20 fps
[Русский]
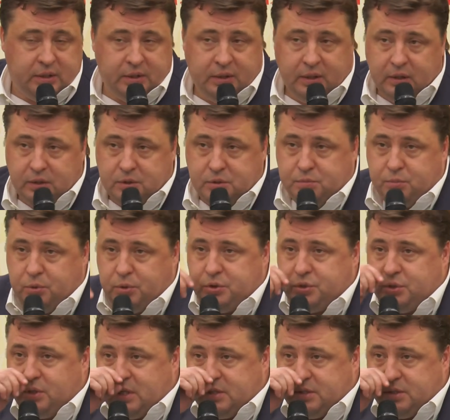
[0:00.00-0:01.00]
То есть
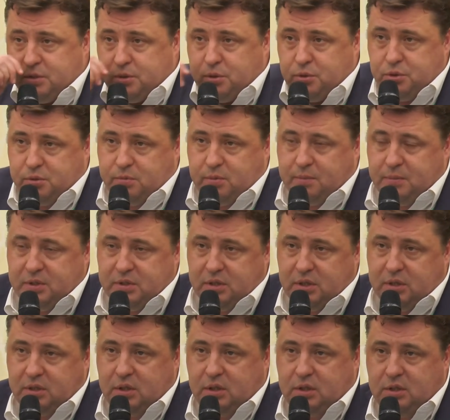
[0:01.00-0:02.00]
больше нас на сегодняшний момент
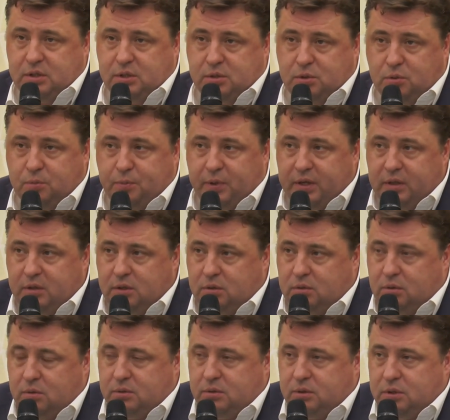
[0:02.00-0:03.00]
техники не закупает
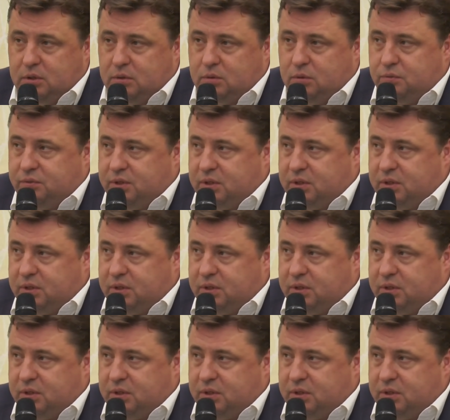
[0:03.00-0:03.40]
никто.